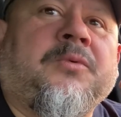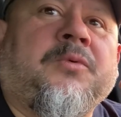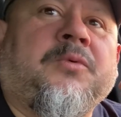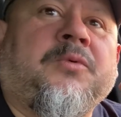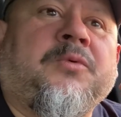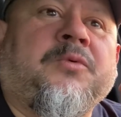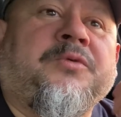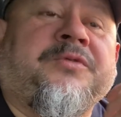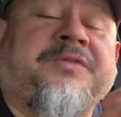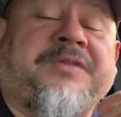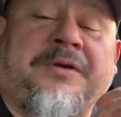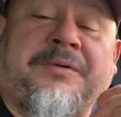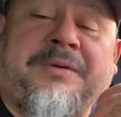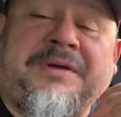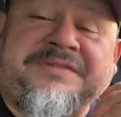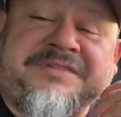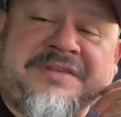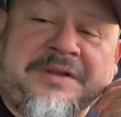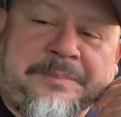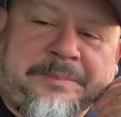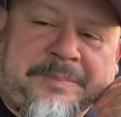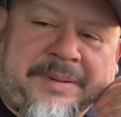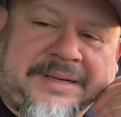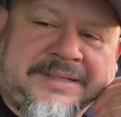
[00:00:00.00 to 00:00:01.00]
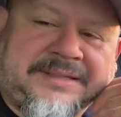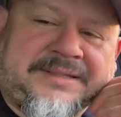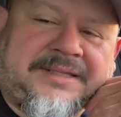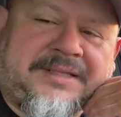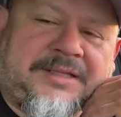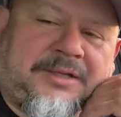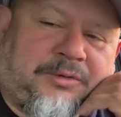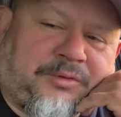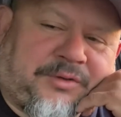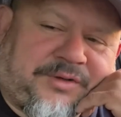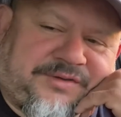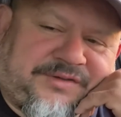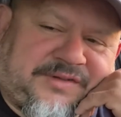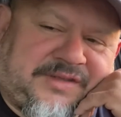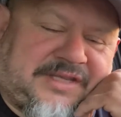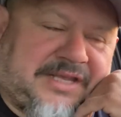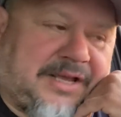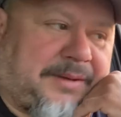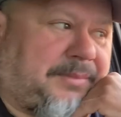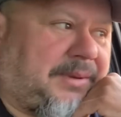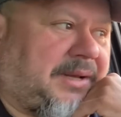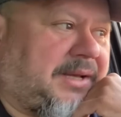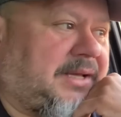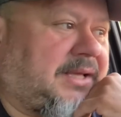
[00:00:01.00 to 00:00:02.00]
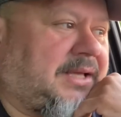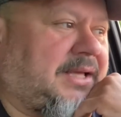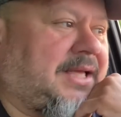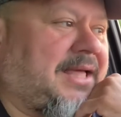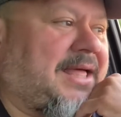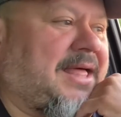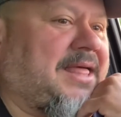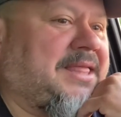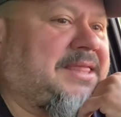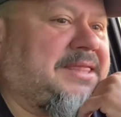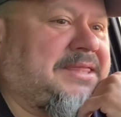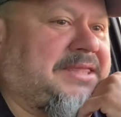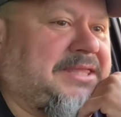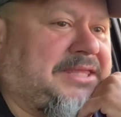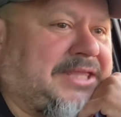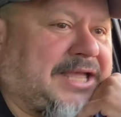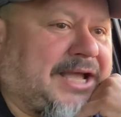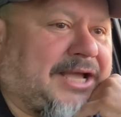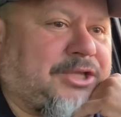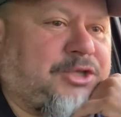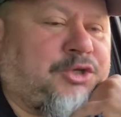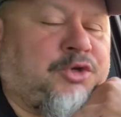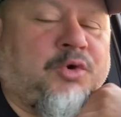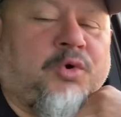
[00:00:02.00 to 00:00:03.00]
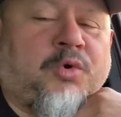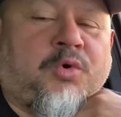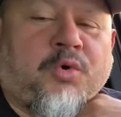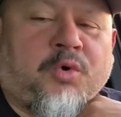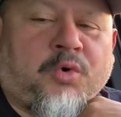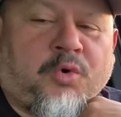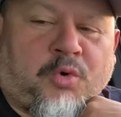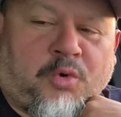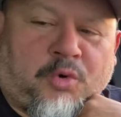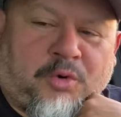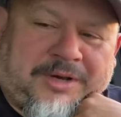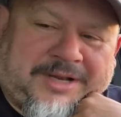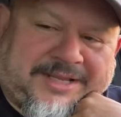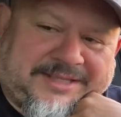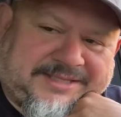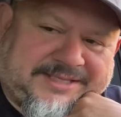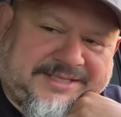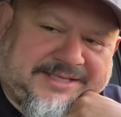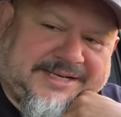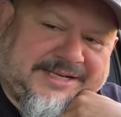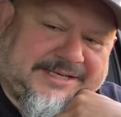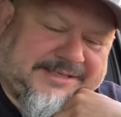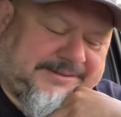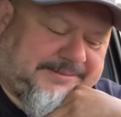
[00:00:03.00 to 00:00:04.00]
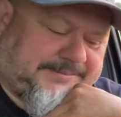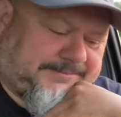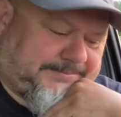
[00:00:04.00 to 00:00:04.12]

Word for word: usted va a ser parte de lo que se llama daño colateral.